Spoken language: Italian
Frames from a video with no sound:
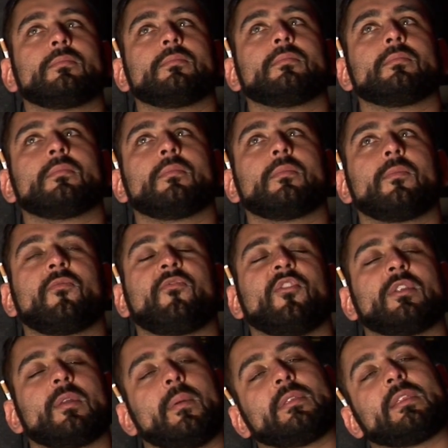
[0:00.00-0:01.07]
mm,
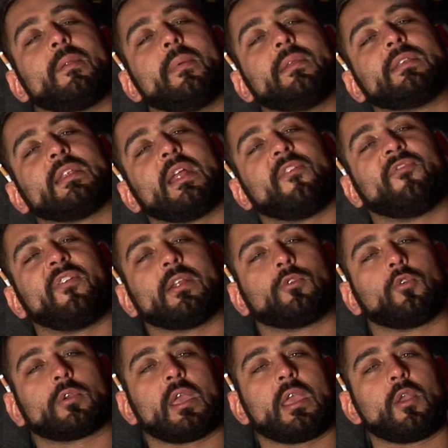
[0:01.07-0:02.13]
fondamentalmente dal
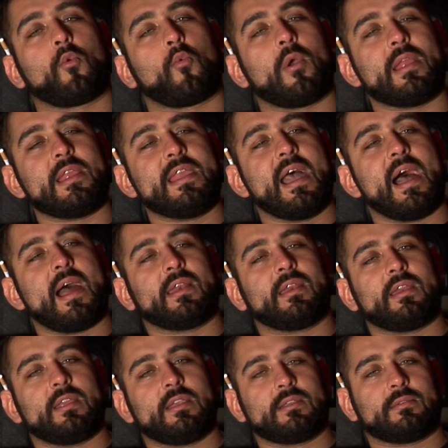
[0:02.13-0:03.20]
fatto che in quegli
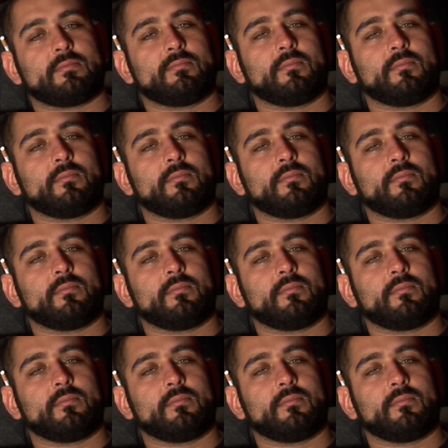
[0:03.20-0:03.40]
anni